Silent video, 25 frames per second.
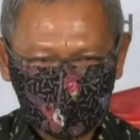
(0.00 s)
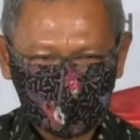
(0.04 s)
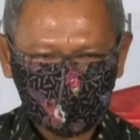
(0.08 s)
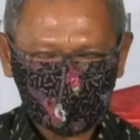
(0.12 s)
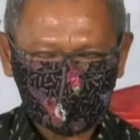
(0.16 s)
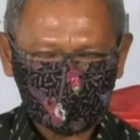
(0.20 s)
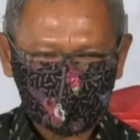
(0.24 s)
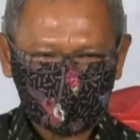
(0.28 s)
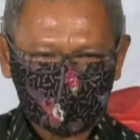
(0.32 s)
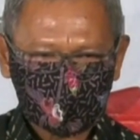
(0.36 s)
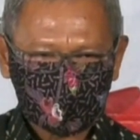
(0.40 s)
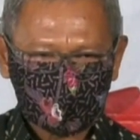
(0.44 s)

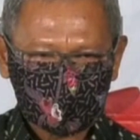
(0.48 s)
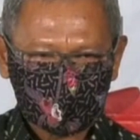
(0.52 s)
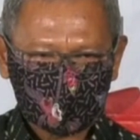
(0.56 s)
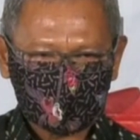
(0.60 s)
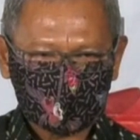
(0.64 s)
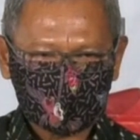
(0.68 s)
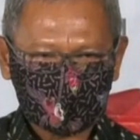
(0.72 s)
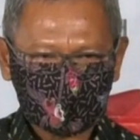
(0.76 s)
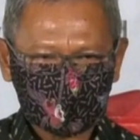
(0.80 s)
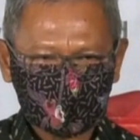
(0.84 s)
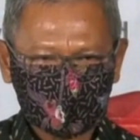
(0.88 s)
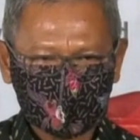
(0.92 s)
harus
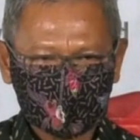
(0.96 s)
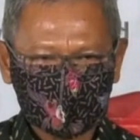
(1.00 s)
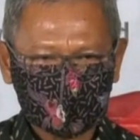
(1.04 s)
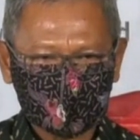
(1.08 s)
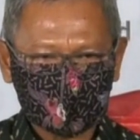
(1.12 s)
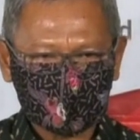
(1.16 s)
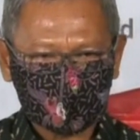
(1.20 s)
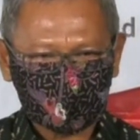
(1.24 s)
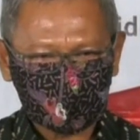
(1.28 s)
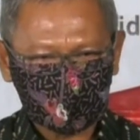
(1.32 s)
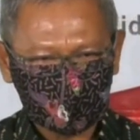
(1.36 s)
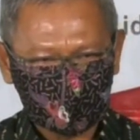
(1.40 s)

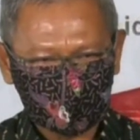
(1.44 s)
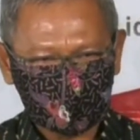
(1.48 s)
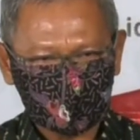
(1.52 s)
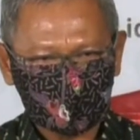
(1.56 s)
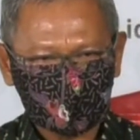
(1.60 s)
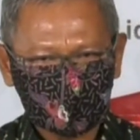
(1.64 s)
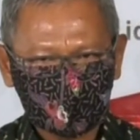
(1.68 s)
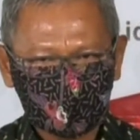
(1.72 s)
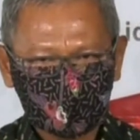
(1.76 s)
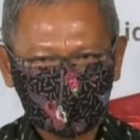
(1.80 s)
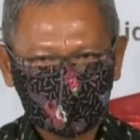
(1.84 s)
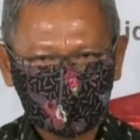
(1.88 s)
kita
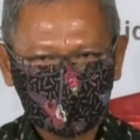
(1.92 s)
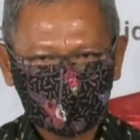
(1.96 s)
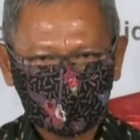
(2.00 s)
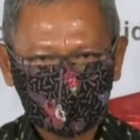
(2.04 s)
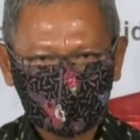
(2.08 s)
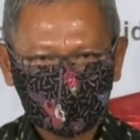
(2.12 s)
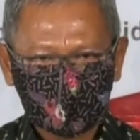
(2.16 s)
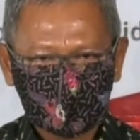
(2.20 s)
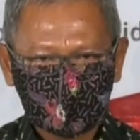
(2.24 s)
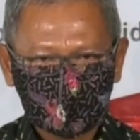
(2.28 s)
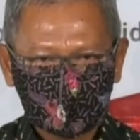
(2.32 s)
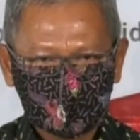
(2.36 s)
akhiri
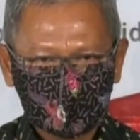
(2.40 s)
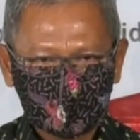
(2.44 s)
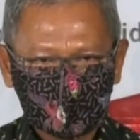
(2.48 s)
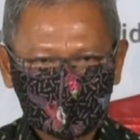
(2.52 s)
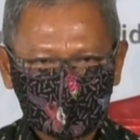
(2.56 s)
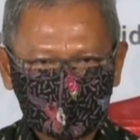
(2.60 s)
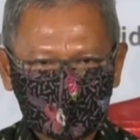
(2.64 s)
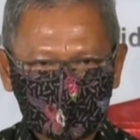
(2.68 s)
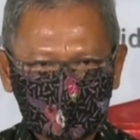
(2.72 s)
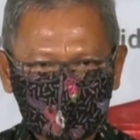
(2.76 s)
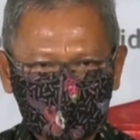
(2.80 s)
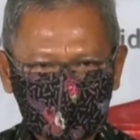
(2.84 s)

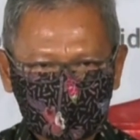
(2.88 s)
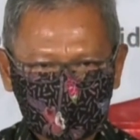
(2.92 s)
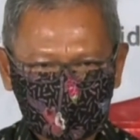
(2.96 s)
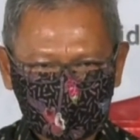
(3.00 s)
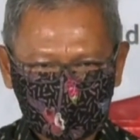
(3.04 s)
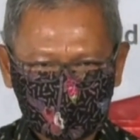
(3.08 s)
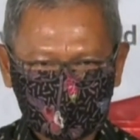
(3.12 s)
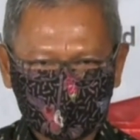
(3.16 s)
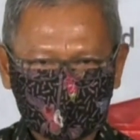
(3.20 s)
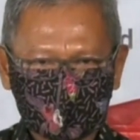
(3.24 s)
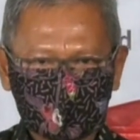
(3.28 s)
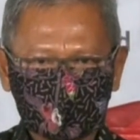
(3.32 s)

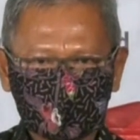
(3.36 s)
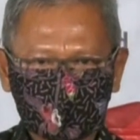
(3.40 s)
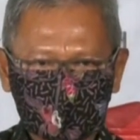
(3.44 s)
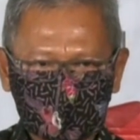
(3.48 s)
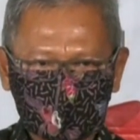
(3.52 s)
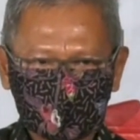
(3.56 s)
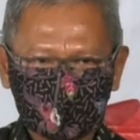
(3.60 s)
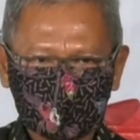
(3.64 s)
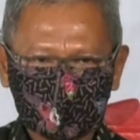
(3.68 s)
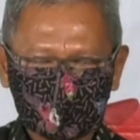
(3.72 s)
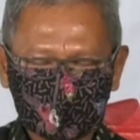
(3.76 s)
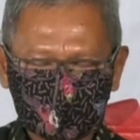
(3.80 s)

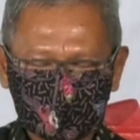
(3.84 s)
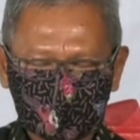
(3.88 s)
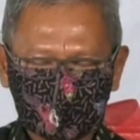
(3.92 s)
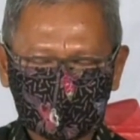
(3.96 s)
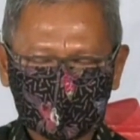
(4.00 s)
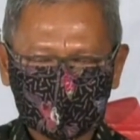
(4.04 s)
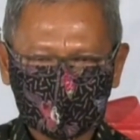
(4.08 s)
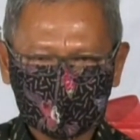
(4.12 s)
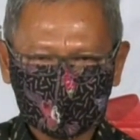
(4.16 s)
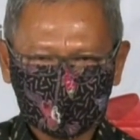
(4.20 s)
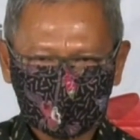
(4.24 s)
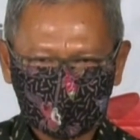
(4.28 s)
dengan
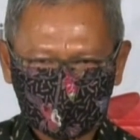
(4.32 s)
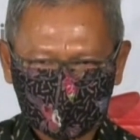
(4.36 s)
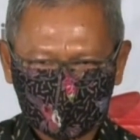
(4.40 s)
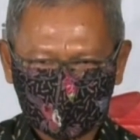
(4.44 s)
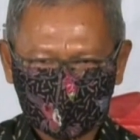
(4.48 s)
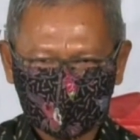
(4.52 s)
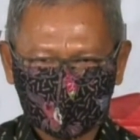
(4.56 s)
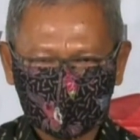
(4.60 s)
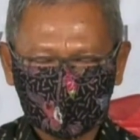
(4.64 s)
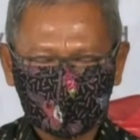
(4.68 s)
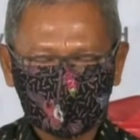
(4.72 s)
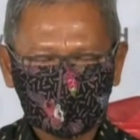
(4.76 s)

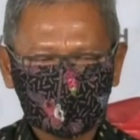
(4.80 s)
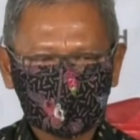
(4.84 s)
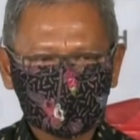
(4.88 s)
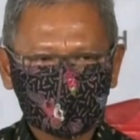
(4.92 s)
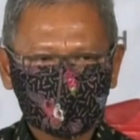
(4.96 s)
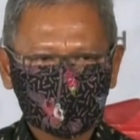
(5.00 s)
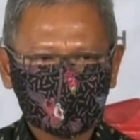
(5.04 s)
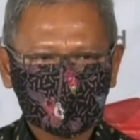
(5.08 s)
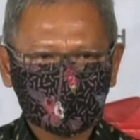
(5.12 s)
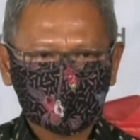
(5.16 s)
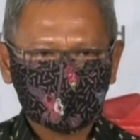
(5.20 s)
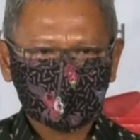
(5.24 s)
menjaga jarak,
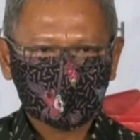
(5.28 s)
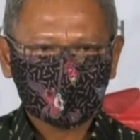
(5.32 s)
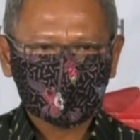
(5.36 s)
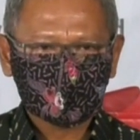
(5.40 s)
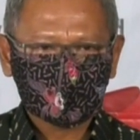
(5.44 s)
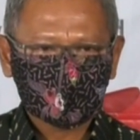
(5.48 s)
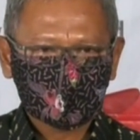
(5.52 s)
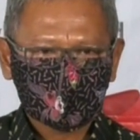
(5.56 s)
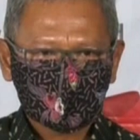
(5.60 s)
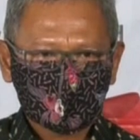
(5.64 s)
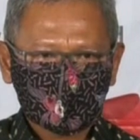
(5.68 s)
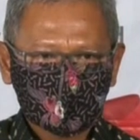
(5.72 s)

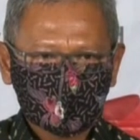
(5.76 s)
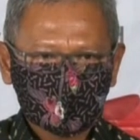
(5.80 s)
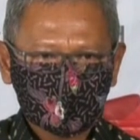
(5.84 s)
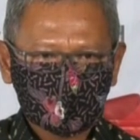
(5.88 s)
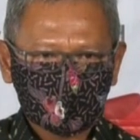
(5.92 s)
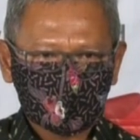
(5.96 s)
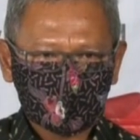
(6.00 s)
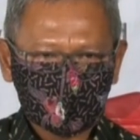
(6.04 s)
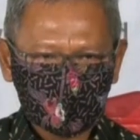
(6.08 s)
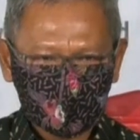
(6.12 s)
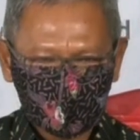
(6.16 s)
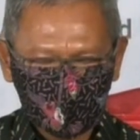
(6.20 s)

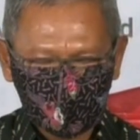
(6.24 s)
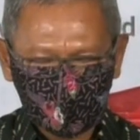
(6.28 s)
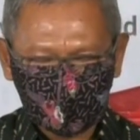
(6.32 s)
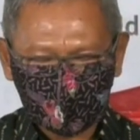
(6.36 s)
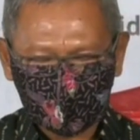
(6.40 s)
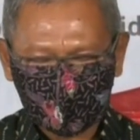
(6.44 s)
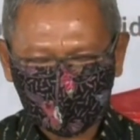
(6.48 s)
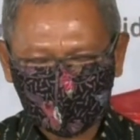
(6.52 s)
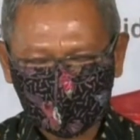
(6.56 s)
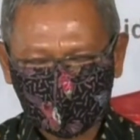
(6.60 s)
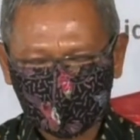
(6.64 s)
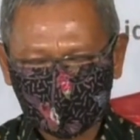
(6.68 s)

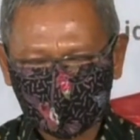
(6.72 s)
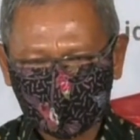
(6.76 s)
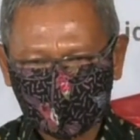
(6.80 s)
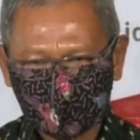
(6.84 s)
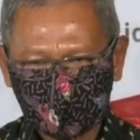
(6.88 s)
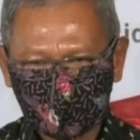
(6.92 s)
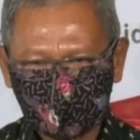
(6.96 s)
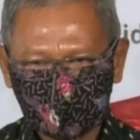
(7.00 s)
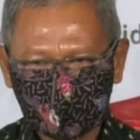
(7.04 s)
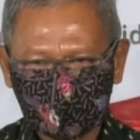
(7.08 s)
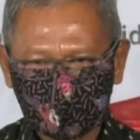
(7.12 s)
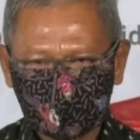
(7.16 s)

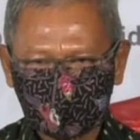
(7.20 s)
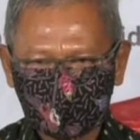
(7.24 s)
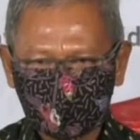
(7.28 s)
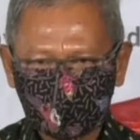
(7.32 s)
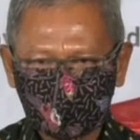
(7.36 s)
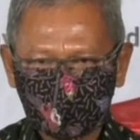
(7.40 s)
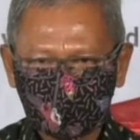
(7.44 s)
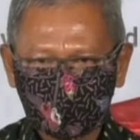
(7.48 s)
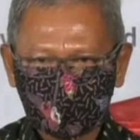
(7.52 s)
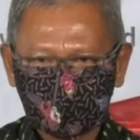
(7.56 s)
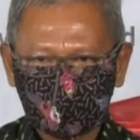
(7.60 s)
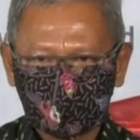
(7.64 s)
menggunakan
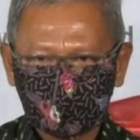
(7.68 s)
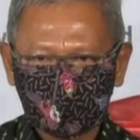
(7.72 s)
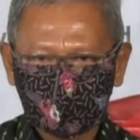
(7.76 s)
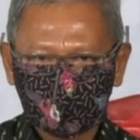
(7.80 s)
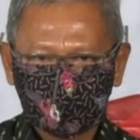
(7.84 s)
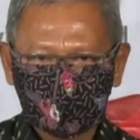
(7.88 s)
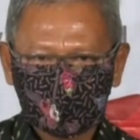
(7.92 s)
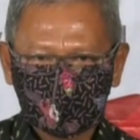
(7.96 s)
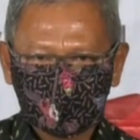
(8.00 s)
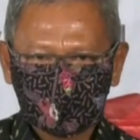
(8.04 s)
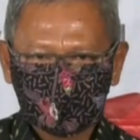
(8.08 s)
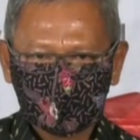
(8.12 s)
masker,
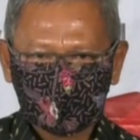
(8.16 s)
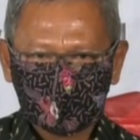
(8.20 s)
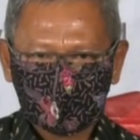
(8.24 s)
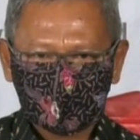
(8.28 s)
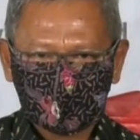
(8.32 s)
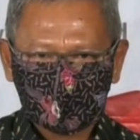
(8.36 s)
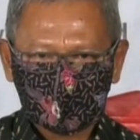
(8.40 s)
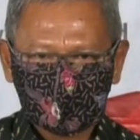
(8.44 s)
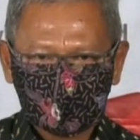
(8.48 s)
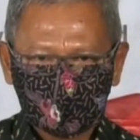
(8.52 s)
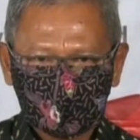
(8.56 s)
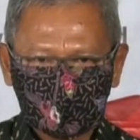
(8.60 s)

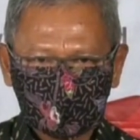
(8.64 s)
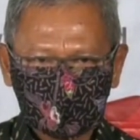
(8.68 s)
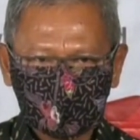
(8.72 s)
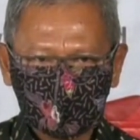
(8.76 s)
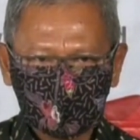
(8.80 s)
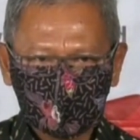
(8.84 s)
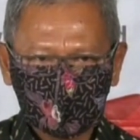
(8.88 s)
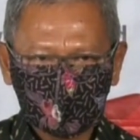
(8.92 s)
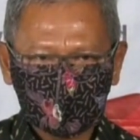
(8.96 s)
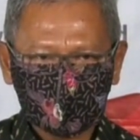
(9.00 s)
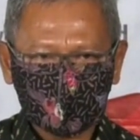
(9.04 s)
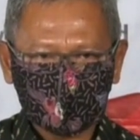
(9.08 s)

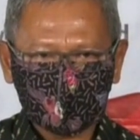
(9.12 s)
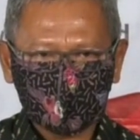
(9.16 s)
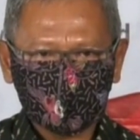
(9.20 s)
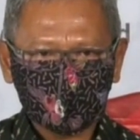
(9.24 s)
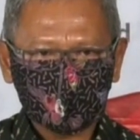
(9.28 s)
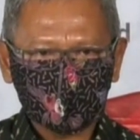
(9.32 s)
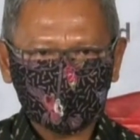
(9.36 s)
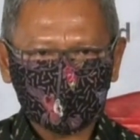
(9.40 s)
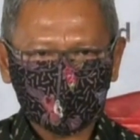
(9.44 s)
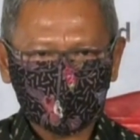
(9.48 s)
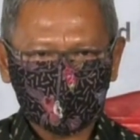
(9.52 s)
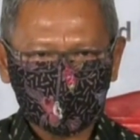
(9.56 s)

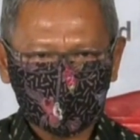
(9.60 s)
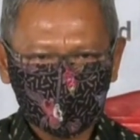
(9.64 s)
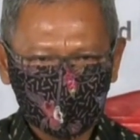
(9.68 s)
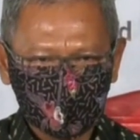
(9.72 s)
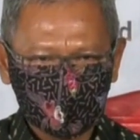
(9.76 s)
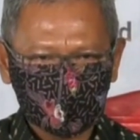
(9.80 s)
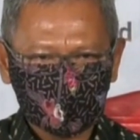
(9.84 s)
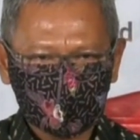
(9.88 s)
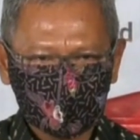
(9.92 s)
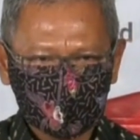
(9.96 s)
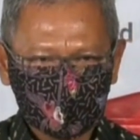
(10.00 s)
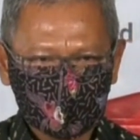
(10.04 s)
tidak
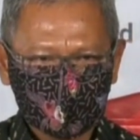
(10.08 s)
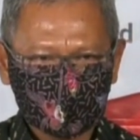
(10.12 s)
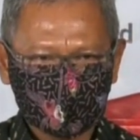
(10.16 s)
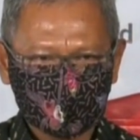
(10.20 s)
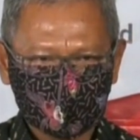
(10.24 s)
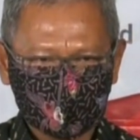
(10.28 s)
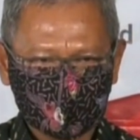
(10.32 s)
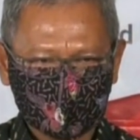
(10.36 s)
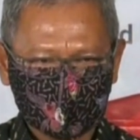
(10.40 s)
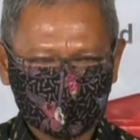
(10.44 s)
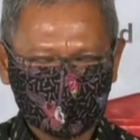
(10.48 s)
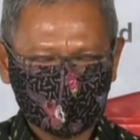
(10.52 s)

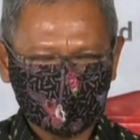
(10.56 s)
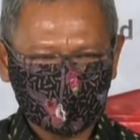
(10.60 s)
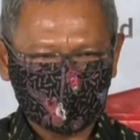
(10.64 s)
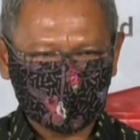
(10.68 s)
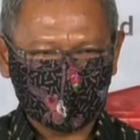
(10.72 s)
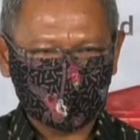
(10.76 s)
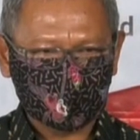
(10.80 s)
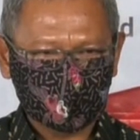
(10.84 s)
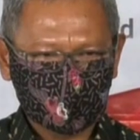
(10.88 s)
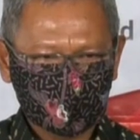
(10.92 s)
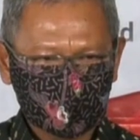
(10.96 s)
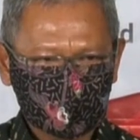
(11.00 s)
perlu
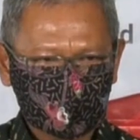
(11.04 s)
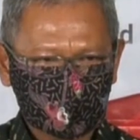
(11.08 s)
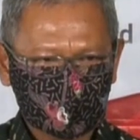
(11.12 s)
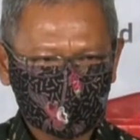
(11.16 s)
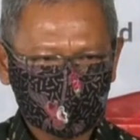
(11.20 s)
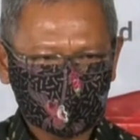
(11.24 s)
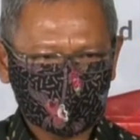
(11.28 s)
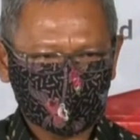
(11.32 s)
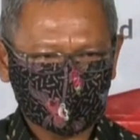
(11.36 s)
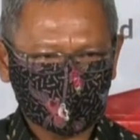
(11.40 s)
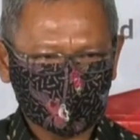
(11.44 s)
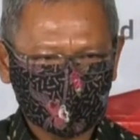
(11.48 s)
keluar rumah
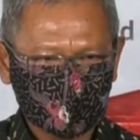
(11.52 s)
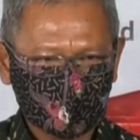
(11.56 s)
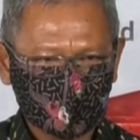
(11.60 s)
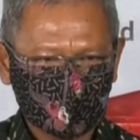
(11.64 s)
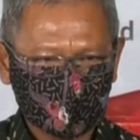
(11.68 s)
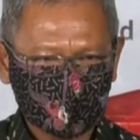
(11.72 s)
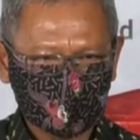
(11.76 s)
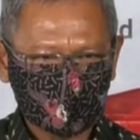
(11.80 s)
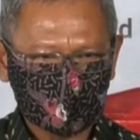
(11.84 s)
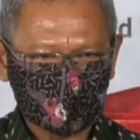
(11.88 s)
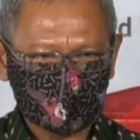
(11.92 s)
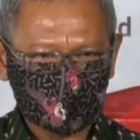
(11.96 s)

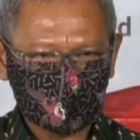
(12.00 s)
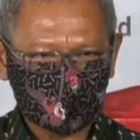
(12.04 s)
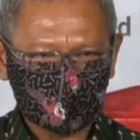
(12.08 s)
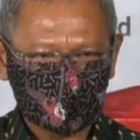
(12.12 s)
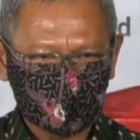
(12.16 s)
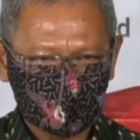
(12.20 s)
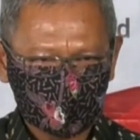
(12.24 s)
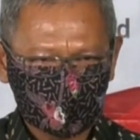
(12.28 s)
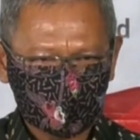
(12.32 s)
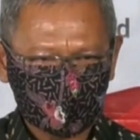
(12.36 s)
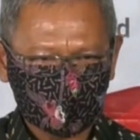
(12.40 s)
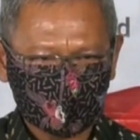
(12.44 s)
jika
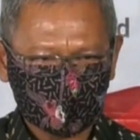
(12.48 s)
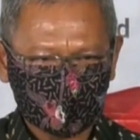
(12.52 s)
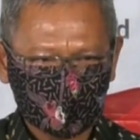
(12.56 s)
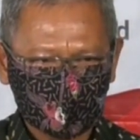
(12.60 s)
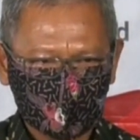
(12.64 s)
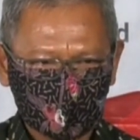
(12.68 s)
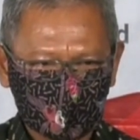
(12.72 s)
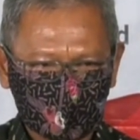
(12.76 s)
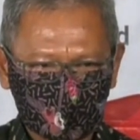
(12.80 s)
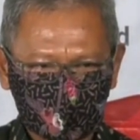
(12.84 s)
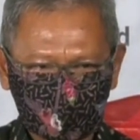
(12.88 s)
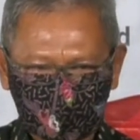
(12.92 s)
memang
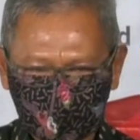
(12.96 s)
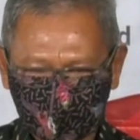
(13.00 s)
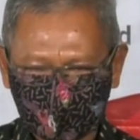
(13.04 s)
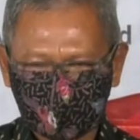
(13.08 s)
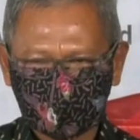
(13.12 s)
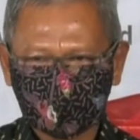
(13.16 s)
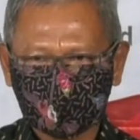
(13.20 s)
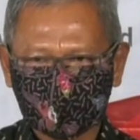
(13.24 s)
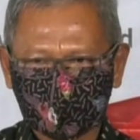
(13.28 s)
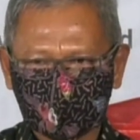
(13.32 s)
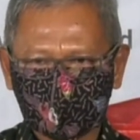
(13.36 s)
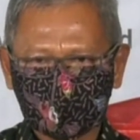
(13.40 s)
tidak
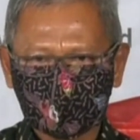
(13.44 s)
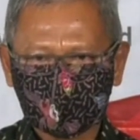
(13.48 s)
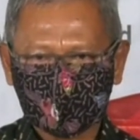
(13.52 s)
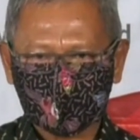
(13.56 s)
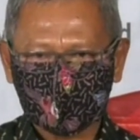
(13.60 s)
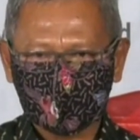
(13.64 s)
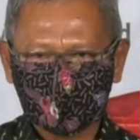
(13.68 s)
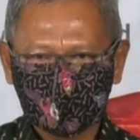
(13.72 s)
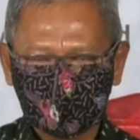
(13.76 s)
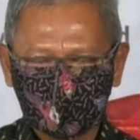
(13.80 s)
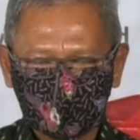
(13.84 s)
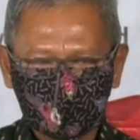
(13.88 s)
mendesak
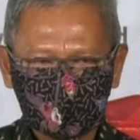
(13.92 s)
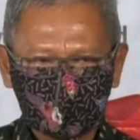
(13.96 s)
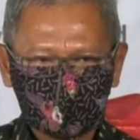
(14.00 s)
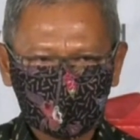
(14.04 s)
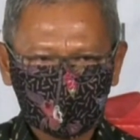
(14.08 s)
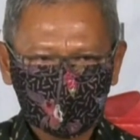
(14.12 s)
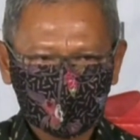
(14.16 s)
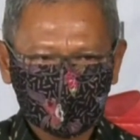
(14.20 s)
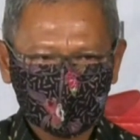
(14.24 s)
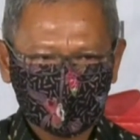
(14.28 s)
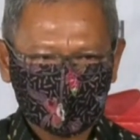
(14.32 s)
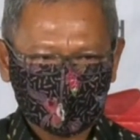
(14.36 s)
sama
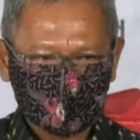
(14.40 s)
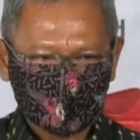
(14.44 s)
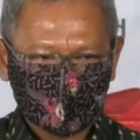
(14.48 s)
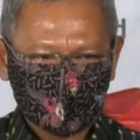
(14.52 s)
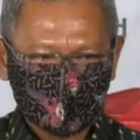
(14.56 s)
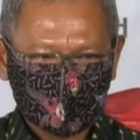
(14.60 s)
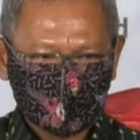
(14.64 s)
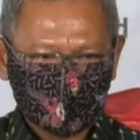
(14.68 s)
sekali